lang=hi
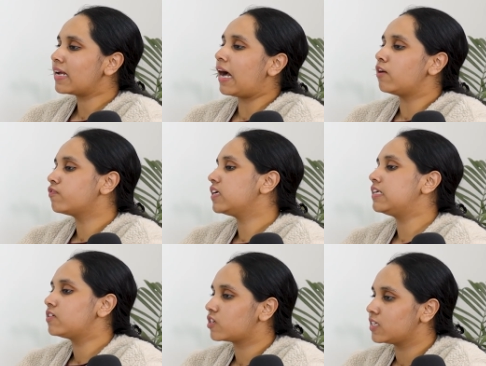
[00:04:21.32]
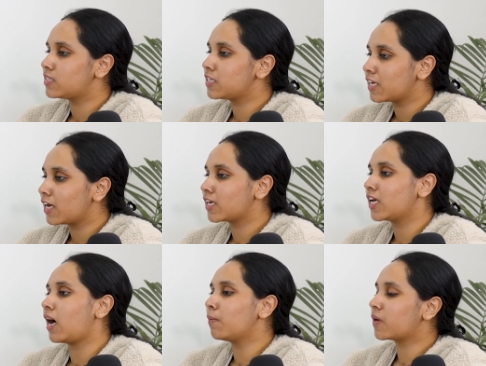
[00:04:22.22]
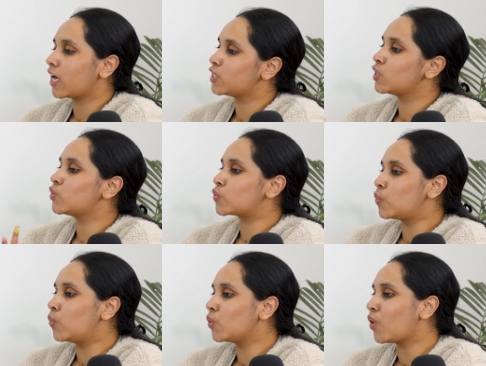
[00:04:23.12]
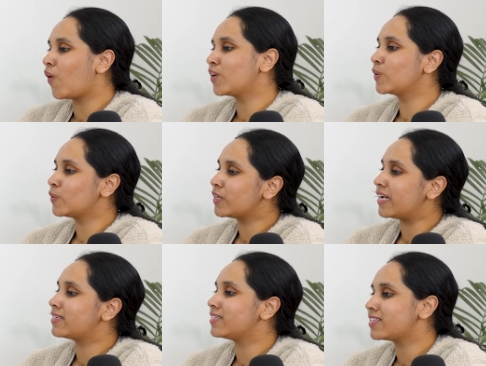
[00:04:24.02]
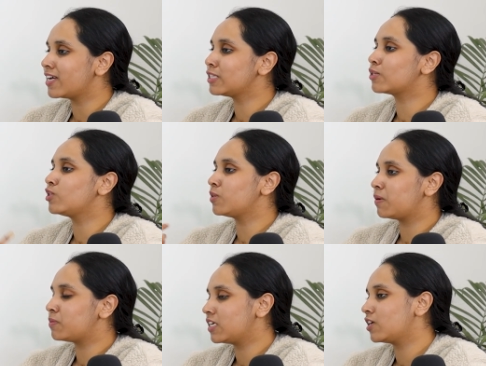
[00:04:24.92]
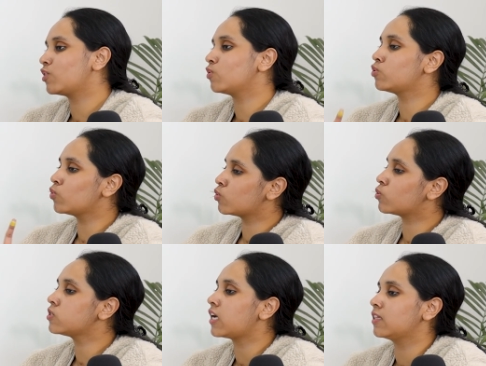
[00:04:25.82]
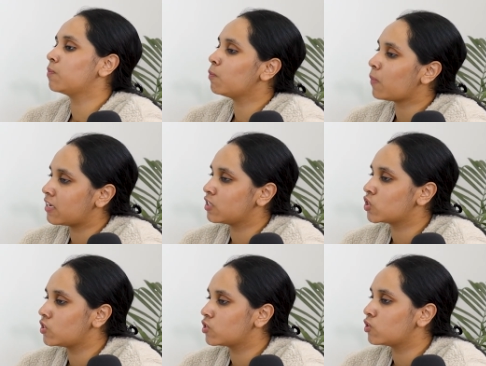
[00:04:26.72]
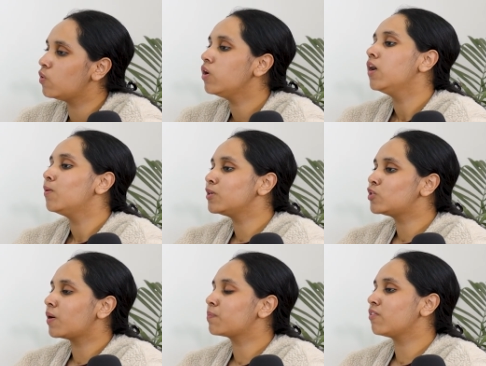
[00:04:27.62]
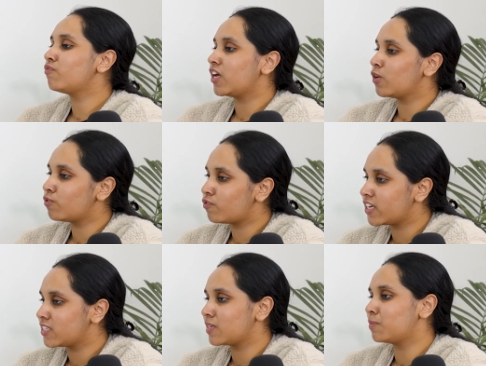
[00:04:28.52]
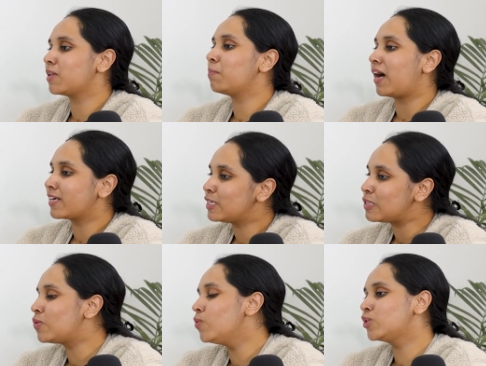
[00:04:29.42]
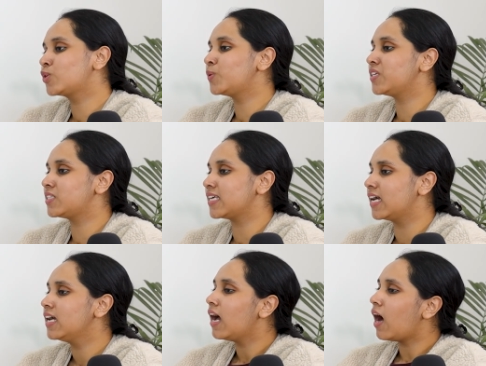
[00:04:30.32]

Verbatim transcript: ये काफ़ी इंटरेस्टिंग है कि आप कैसे स्कूल और यू नो डेटा साइंस को जब आप सीख रहे हो दोनों को साथ में मैनेज करते हो बट जो आपके फेलो फ्रेंड्स हैं मतलब बाकी स्कूल स्टूडेंट्स हैं